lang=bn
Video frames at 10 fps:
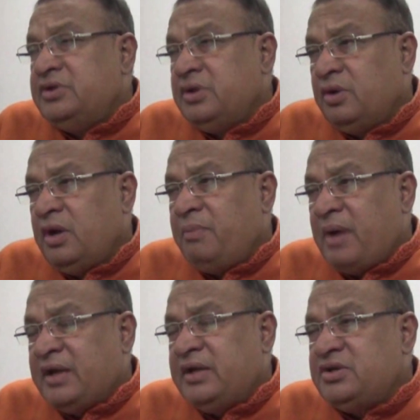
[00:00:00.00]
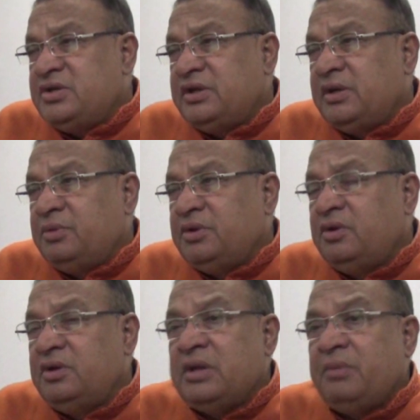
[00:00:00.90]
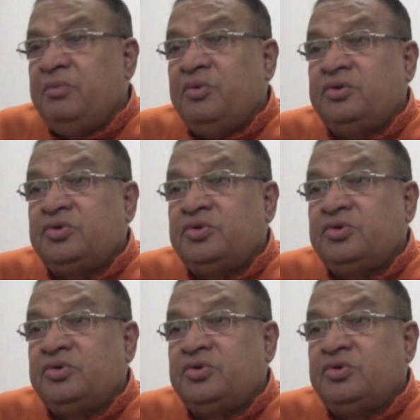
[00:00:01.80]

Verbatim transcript: যেগুলো বাকি সেটার মধ্যে হলো যে আমি